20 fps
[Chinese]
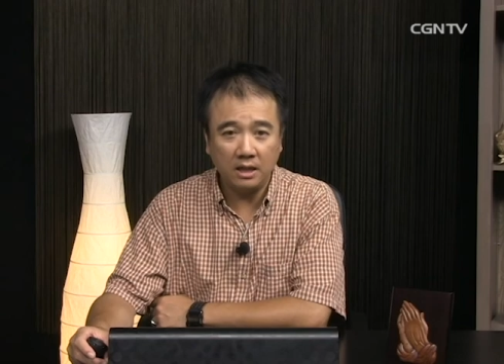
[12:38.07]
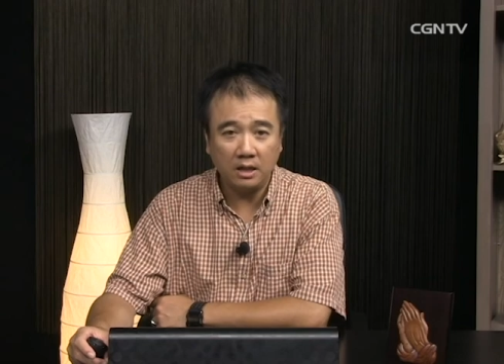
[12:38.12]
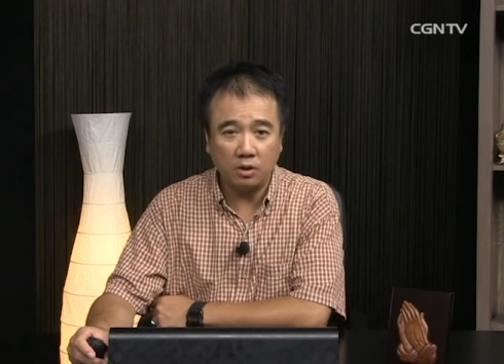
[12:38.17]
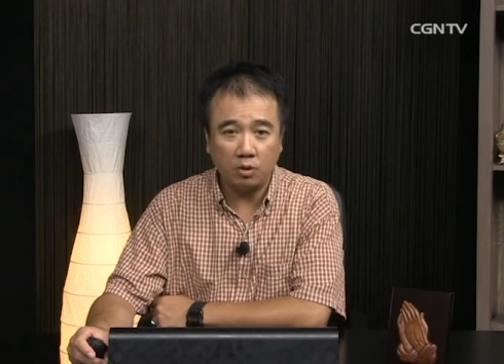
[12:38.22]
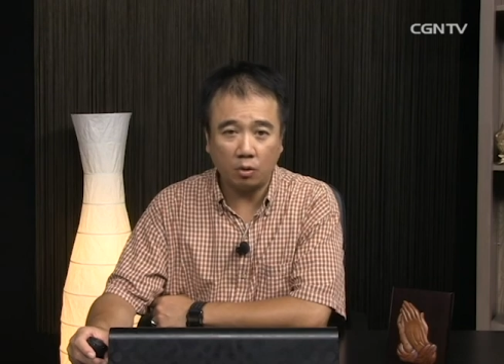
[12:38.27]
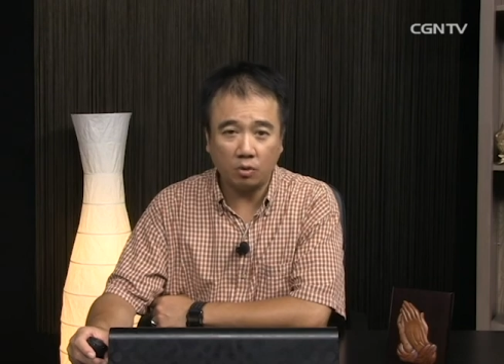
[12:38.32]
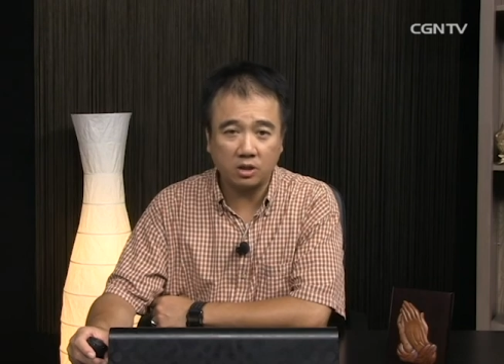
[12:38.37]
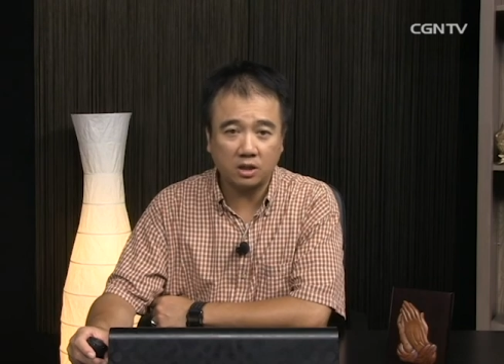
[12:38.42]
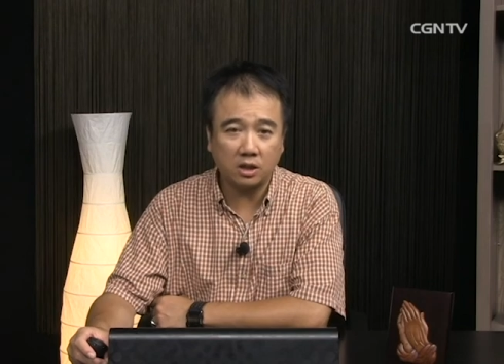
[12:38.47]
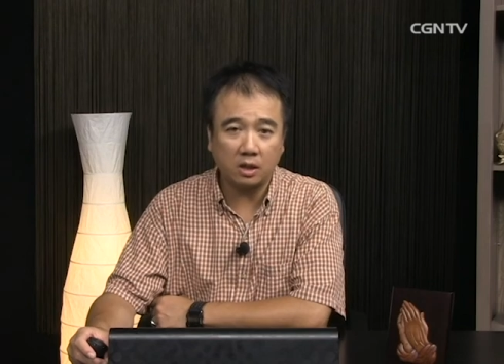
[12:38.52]

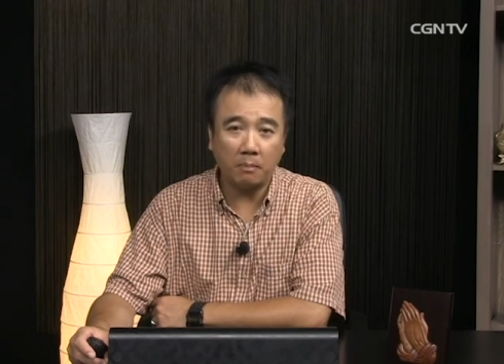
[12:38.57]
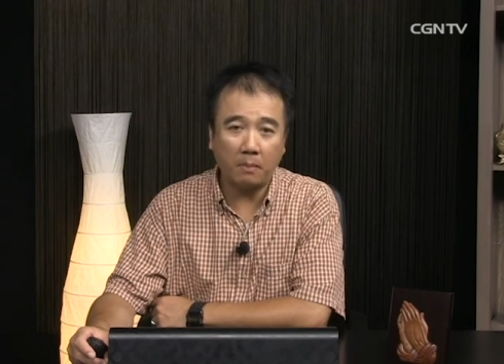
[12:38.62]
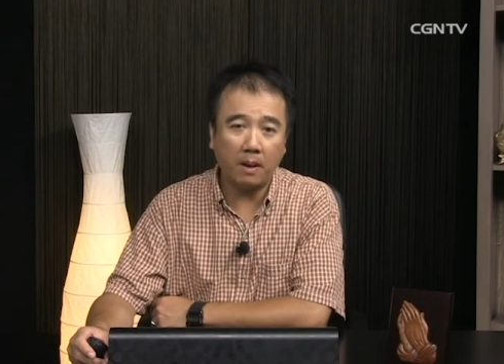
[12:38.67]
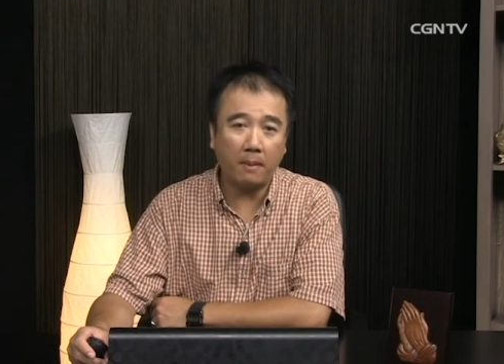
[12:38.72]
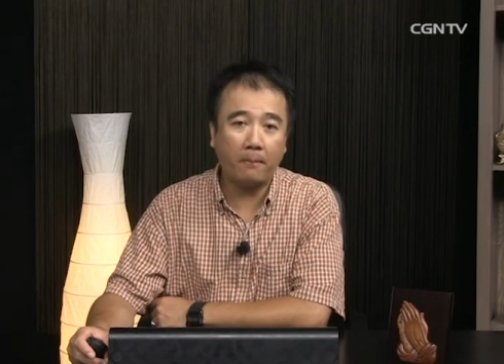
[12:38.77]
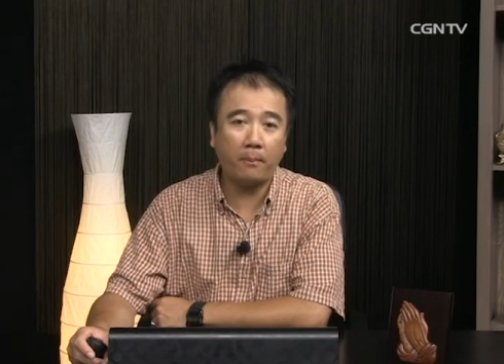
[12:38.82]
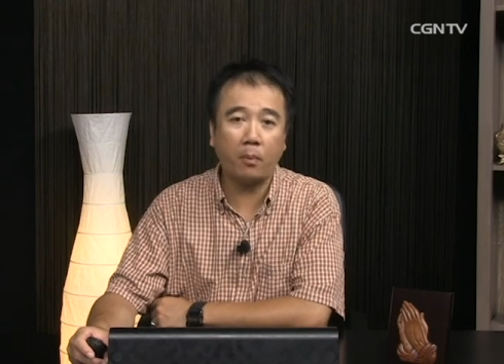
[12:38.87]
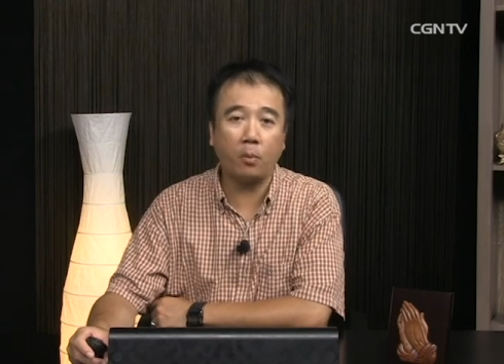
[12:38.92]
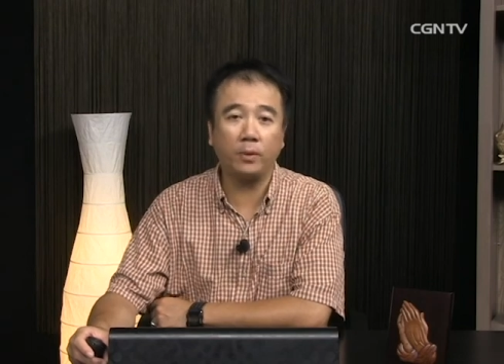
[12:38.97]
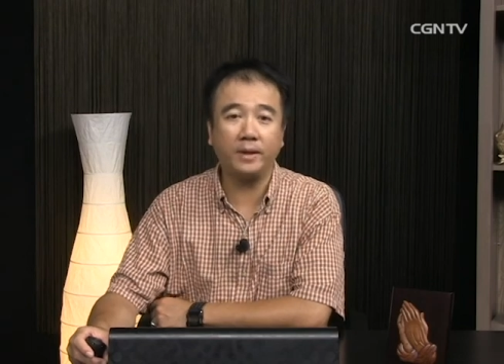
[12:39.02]
有什么
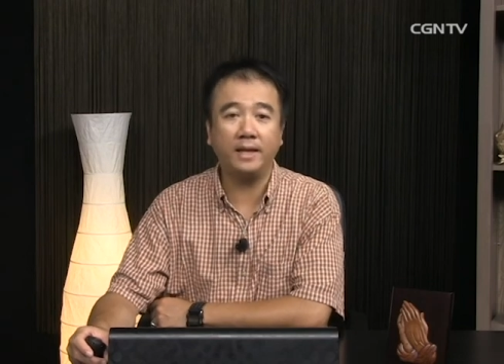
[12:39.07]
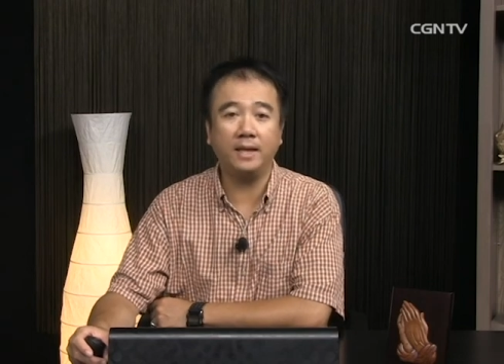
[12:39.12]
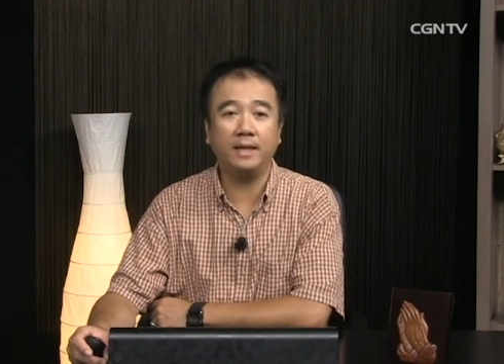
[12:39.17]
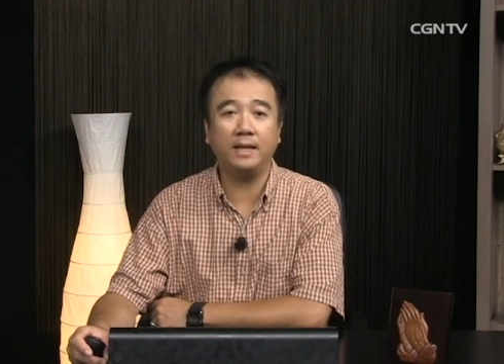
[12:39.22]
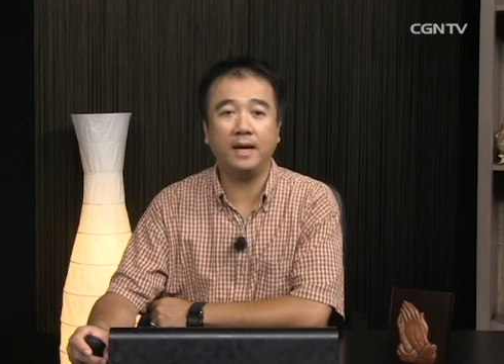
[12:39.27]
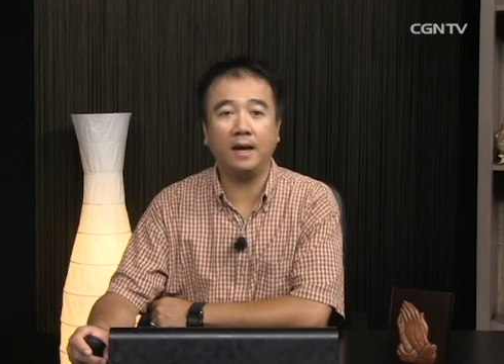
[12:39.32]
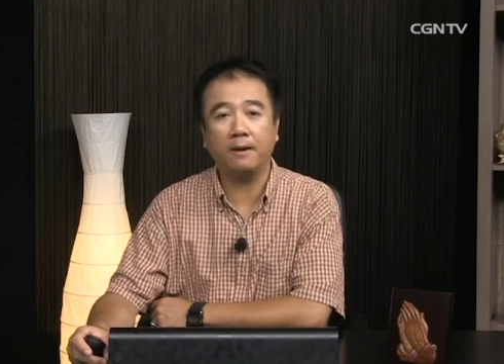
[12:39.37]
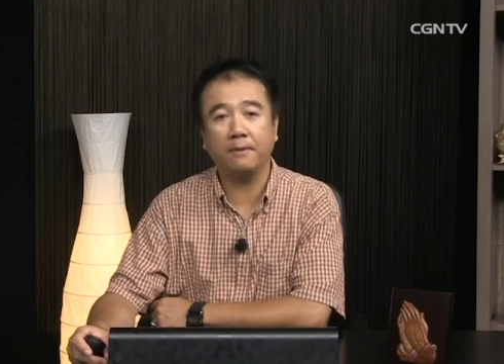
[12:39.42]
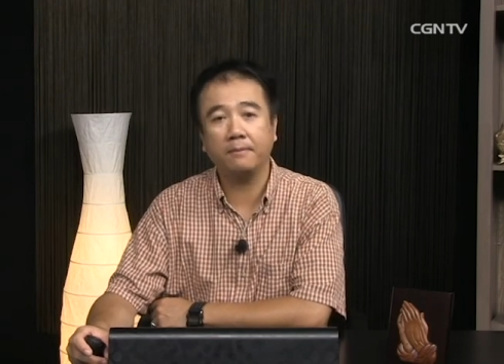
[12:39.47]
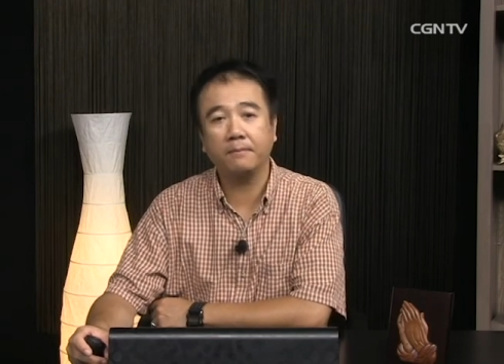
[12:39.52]
不一
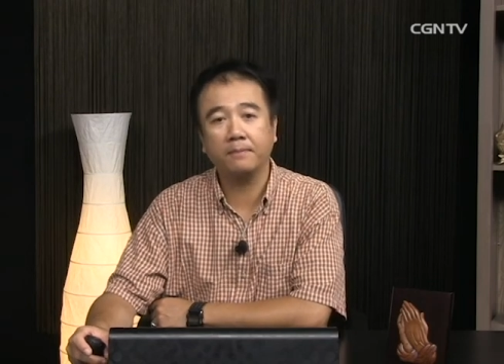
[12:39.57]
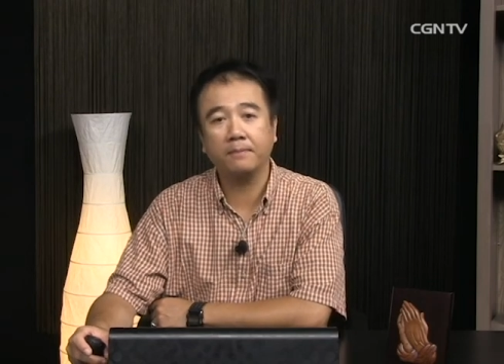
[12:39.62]
样？